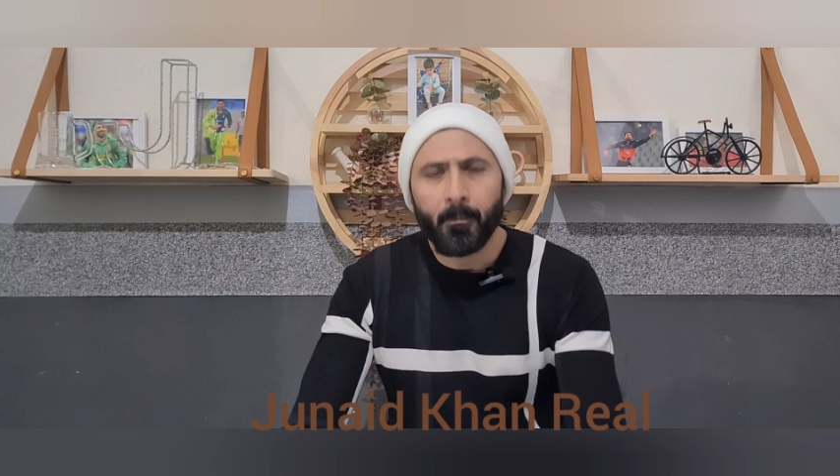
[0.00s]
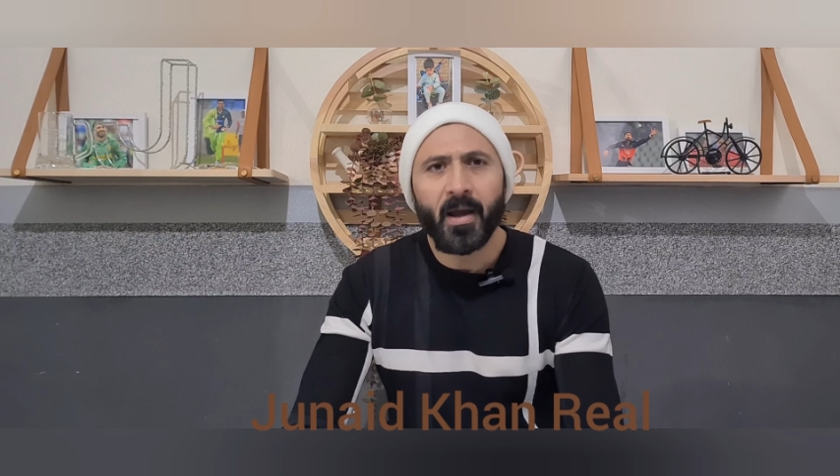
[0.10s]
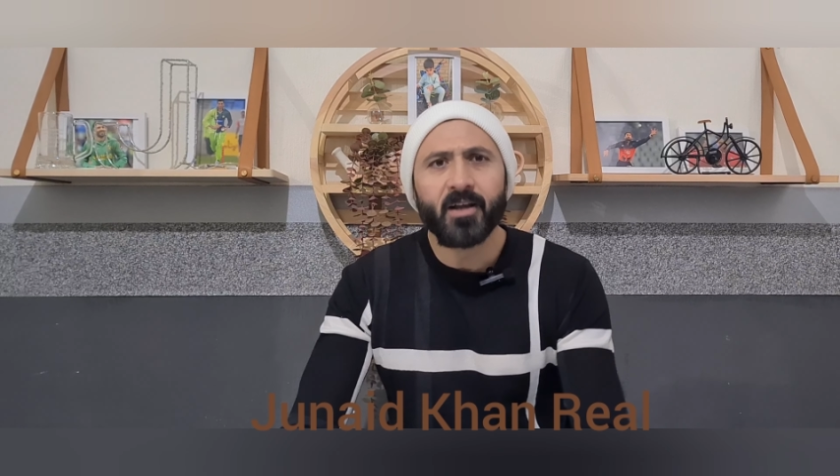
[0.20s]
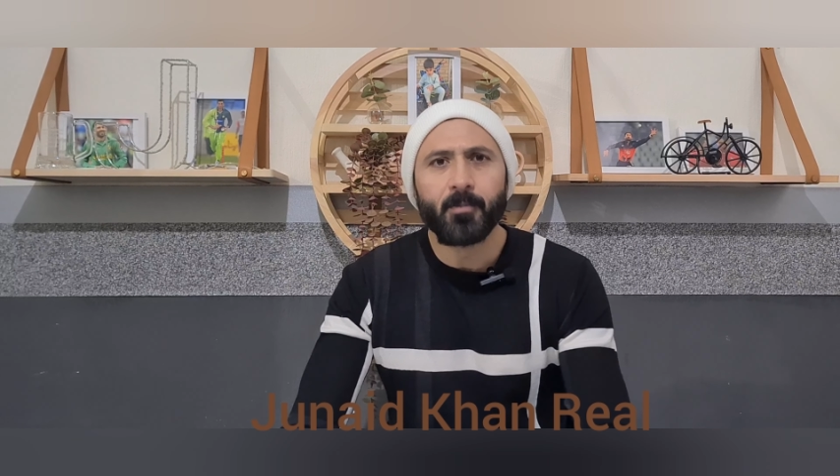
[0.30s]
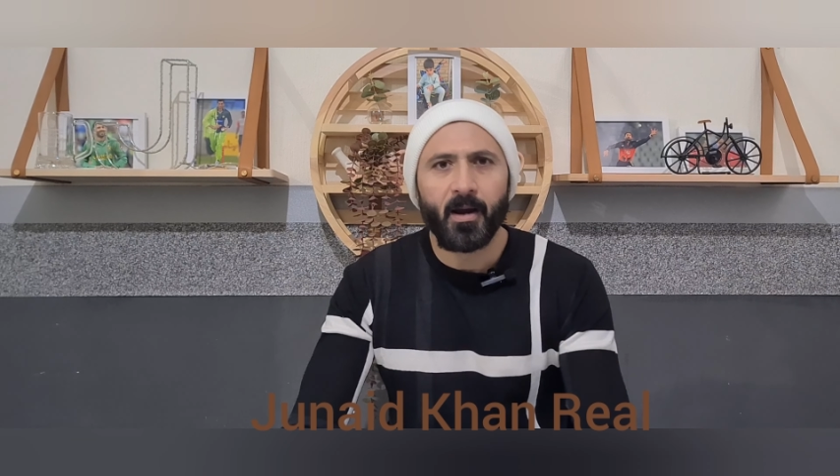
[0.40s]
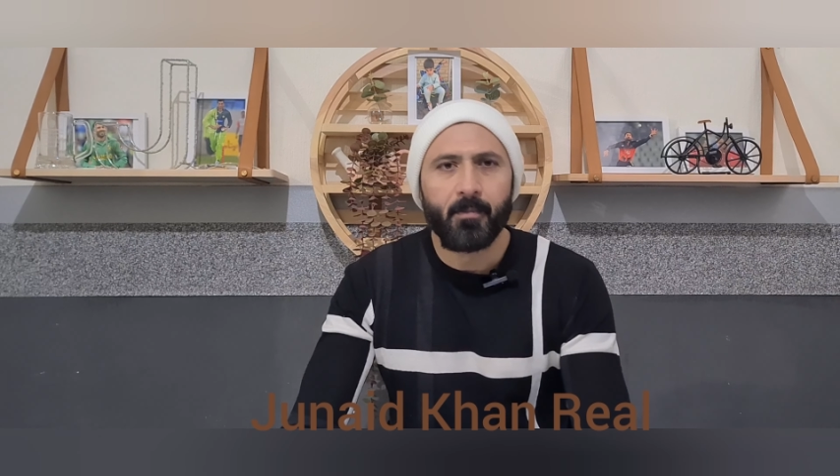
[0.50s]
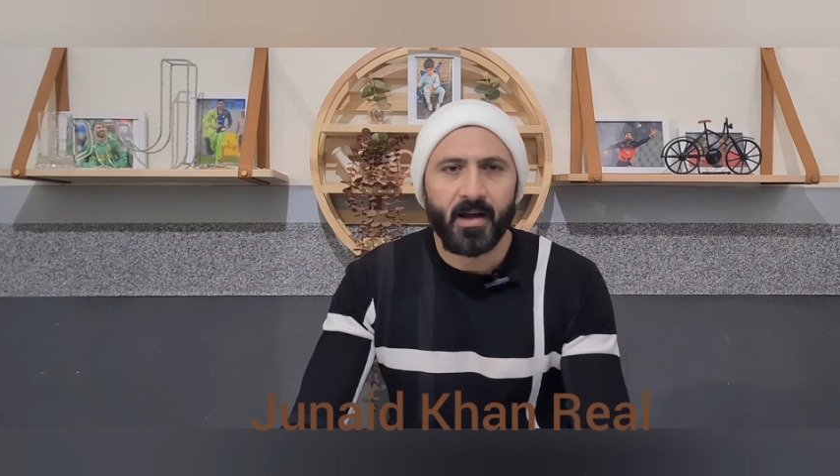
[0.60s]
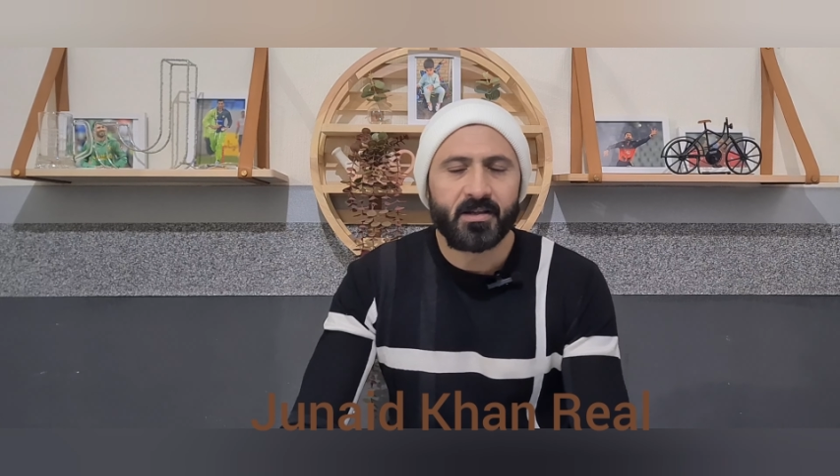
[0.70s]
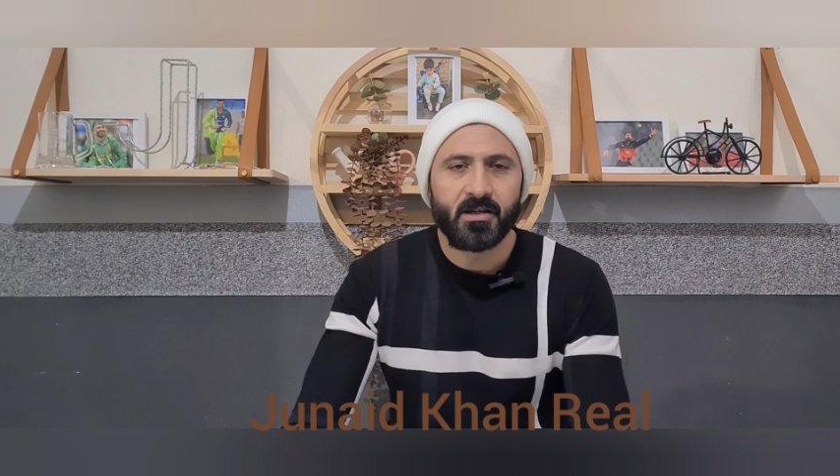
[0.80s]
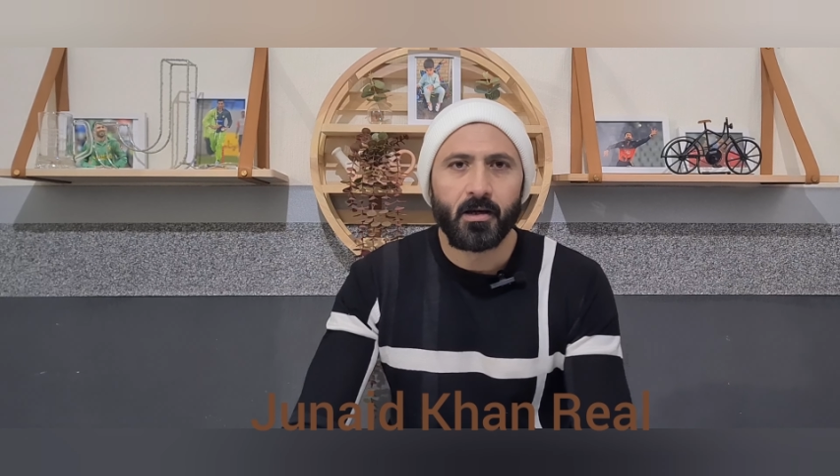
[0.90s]
मैच बाय
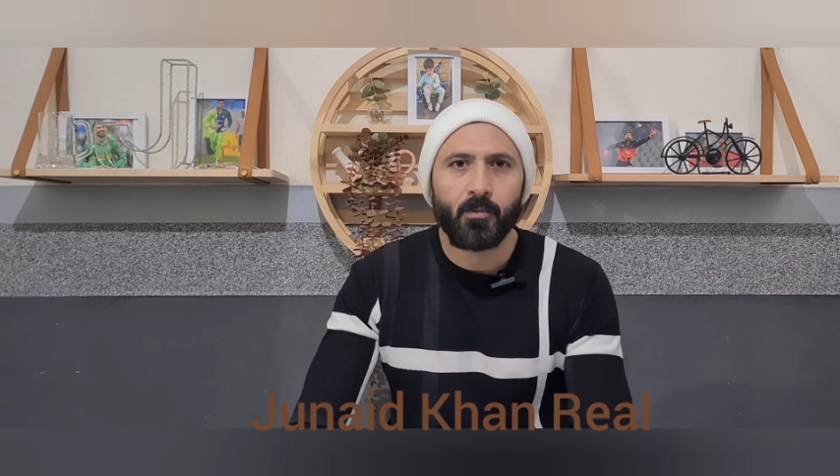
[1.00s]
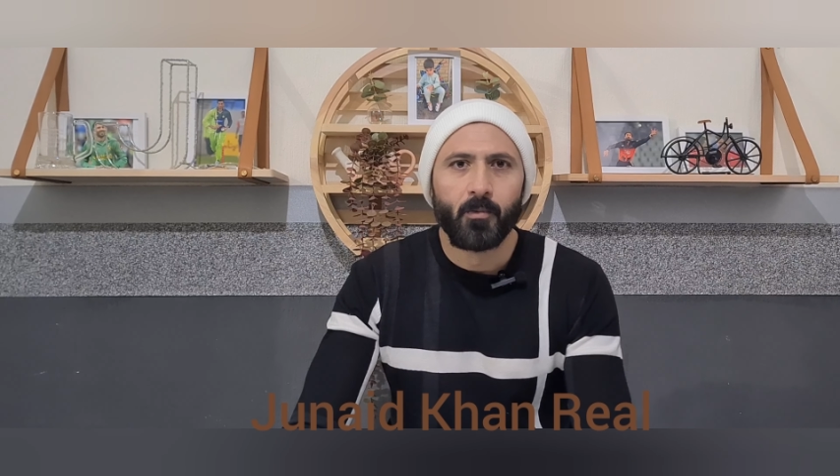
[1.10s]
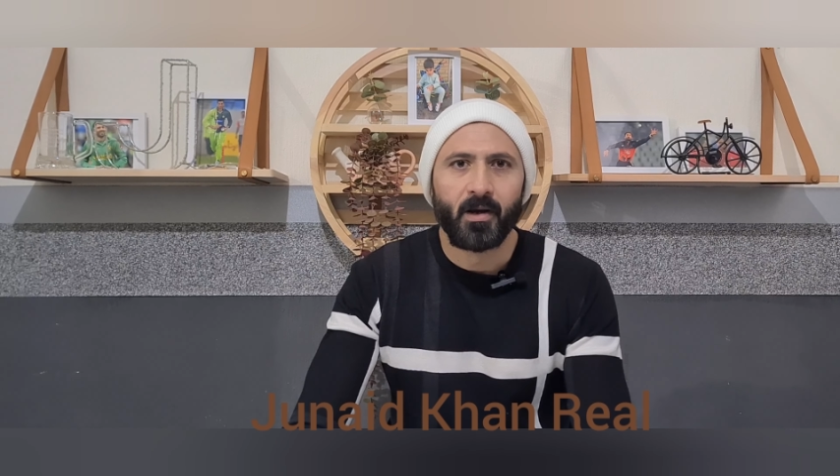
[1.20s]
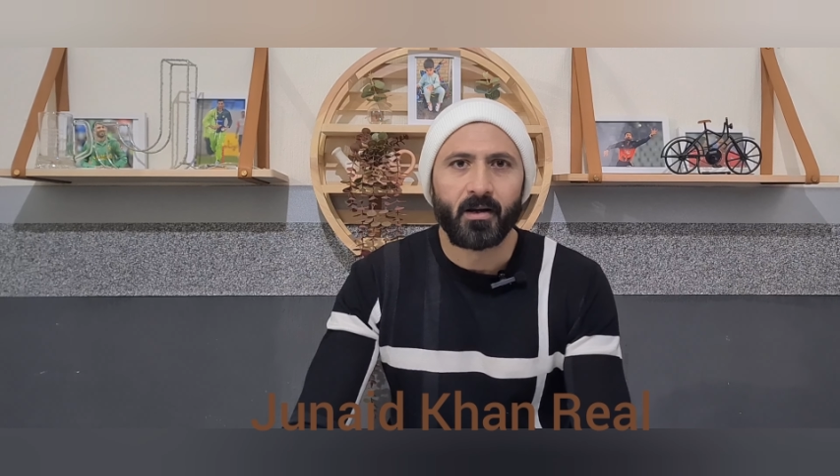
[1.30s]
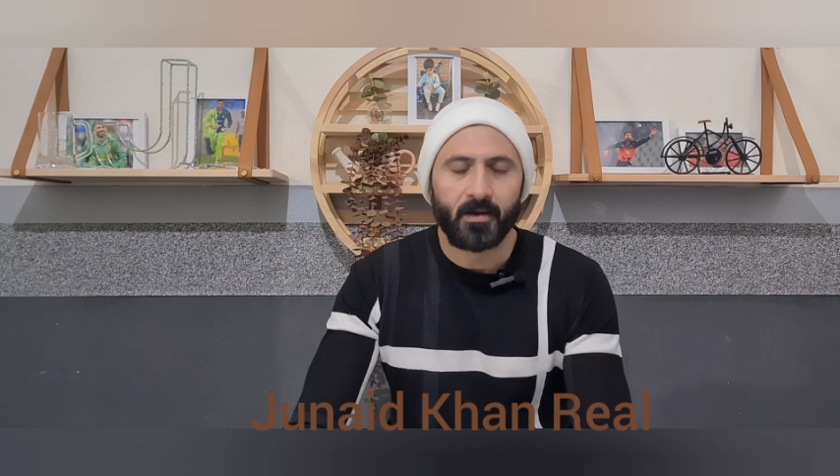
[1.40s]
मैच ही अमूमन